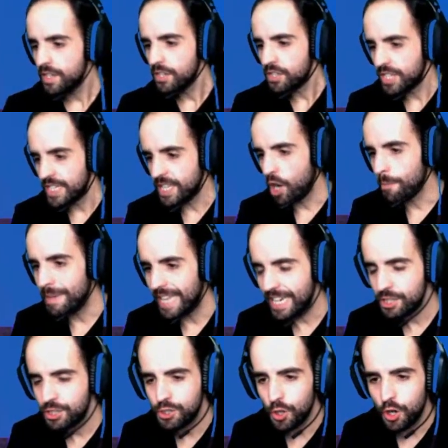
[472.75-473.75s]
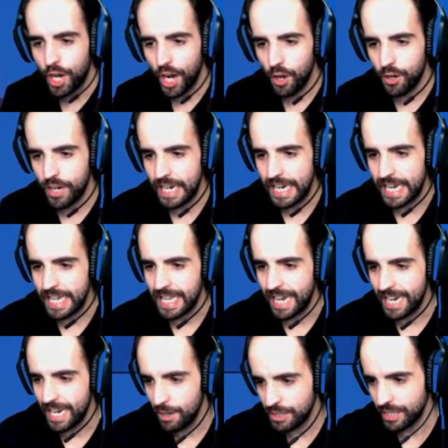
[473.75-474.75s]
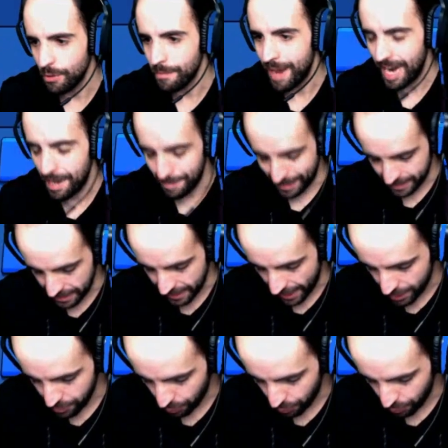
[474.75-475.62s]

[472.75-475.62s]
Siete copitas. Yo creo que Dani no ha estado mal la partida, ¿eh?